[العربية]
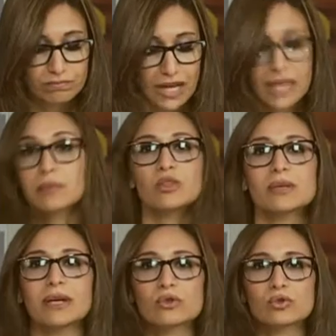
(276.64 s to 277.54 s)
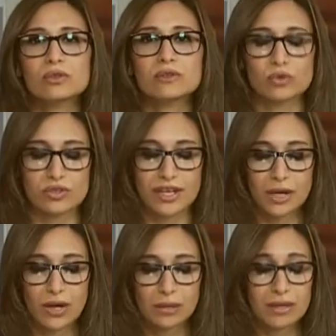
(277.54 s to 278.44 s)
انا مش سامعه الصوت استاذه
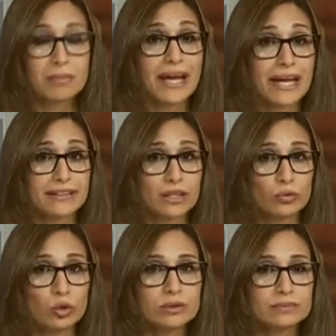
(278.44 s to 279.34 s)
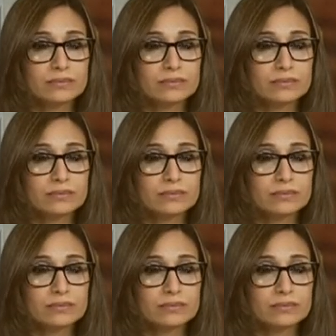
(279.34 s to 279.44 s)
نجوى البير معايا على التليفون